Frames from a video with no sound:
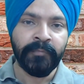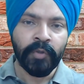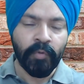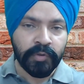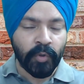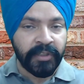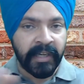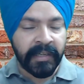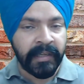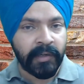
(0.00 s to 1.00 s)
तो उसको
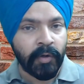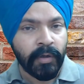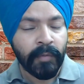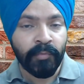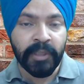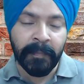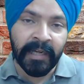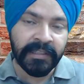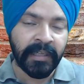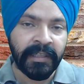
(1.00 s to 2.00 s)
देखने को मुझे
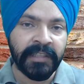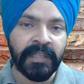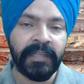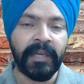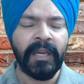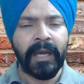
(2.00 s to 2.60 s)
पाँच घंटे चाहिए